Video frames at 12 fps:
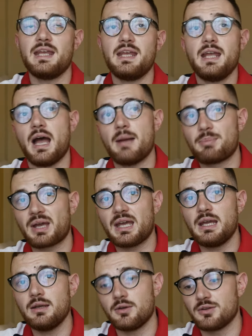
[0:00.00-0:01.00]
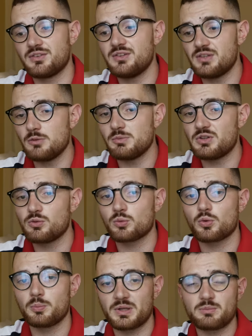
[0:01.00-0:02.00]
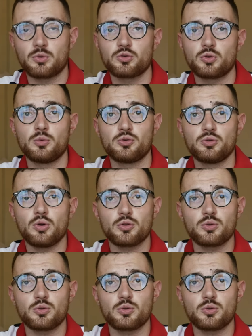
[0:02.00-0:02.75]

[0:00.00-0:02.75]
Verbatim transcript: Et après, euh, si c'est une mission complètement sur mesure,